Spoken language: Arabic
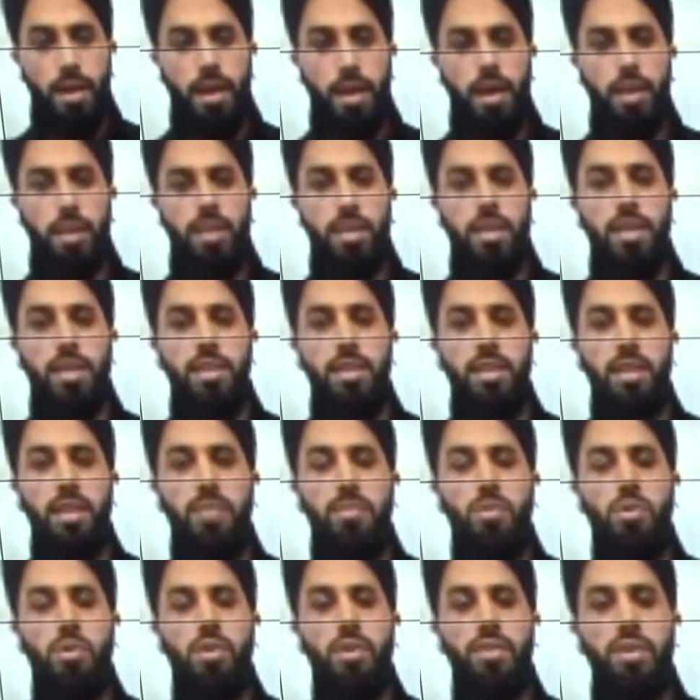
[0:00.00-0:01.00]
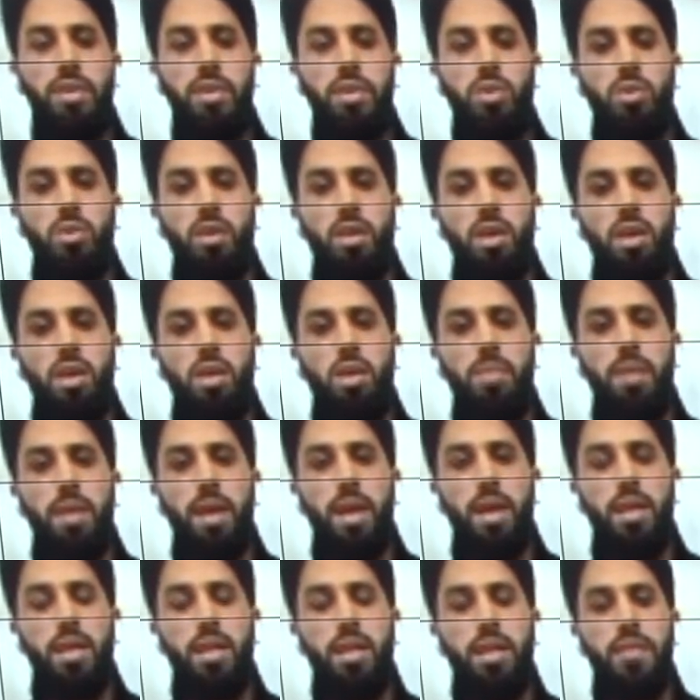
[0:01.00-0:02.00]
اعتقد ان الموقف الدولي اليوم
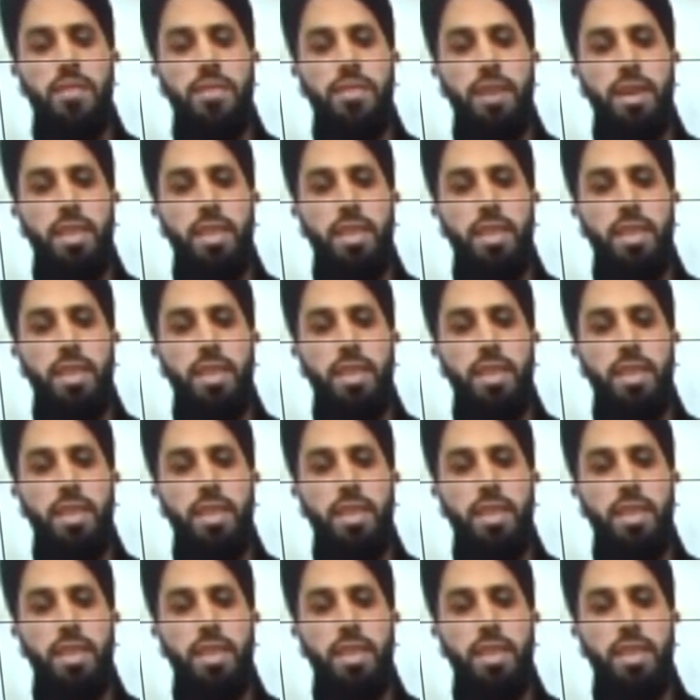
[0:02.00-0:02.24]
لا يختلف